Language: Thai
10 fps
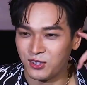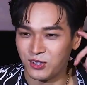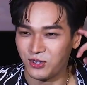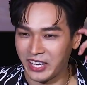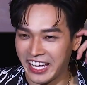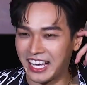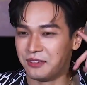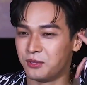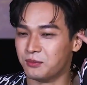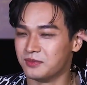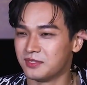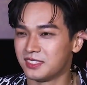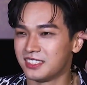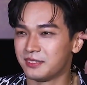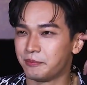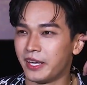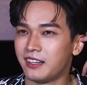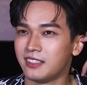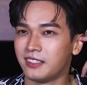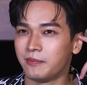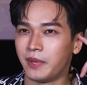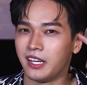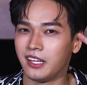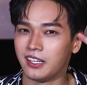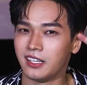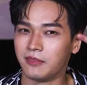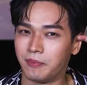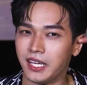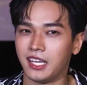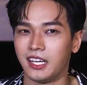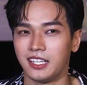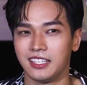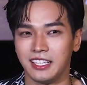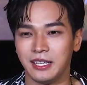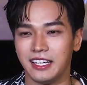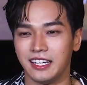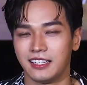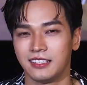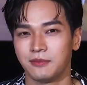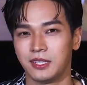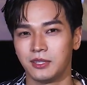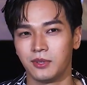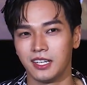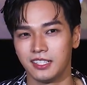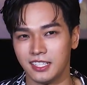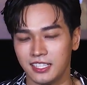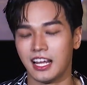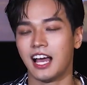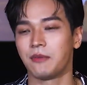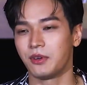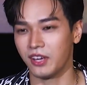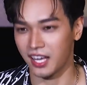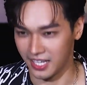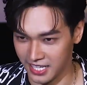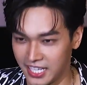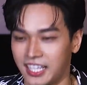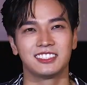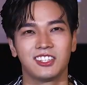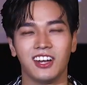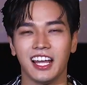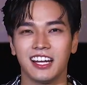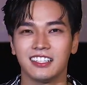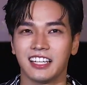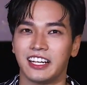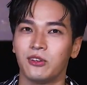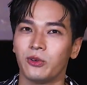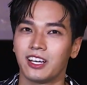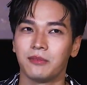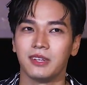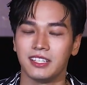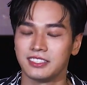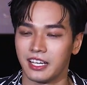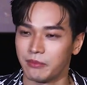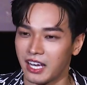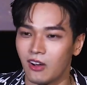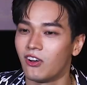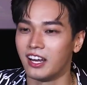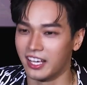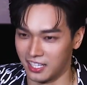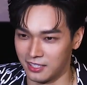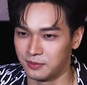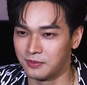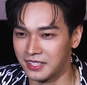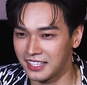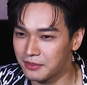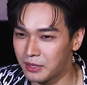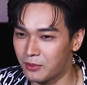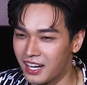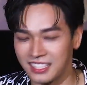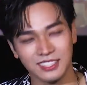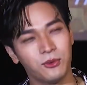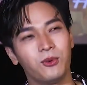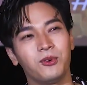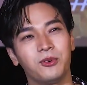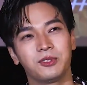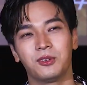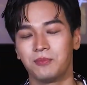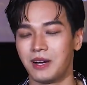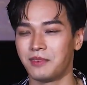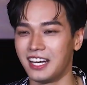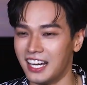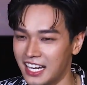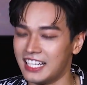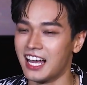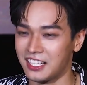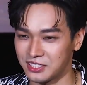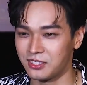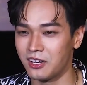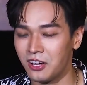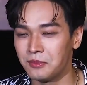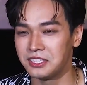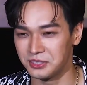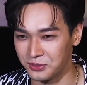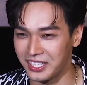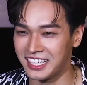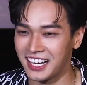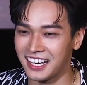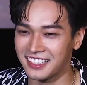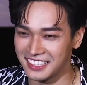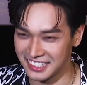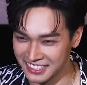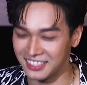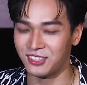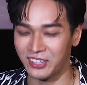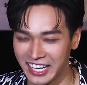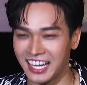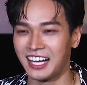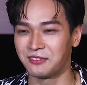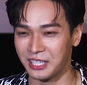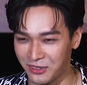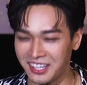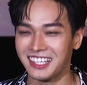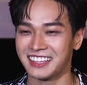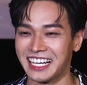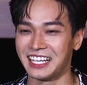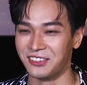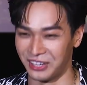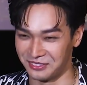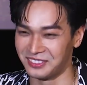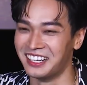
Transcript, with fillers: โอเคครับผม เป็นเป็นอีกหนึ่งปีที่หมายถึงว่าเดินทางมาด้วยกันอะไรอย่างเงี้ยตอนแรกตั้งแต่ที่คุยกันเหมือนนิสัยไม่เข้ากันเลยครับ มันก็แบบว่าโอ้ต้องปรับอะไรหลายๆอย่าง จนรอดมาถึงทุกวันนี้ได้ก็คือโอเคแล้วครับ แต่ว่าก็ยังไปกันอยู่ครับ